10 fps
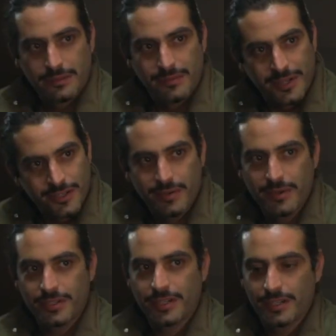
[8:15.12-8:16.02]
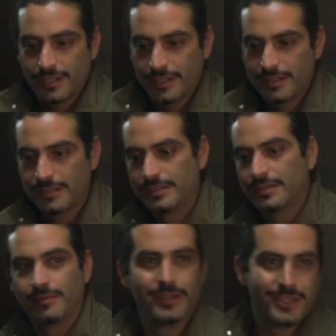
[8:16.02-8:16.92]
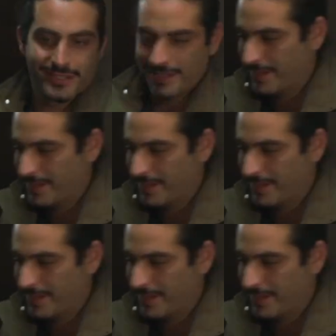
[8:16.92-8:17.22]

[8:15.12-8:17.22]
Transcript: ماشي يا باشا بليز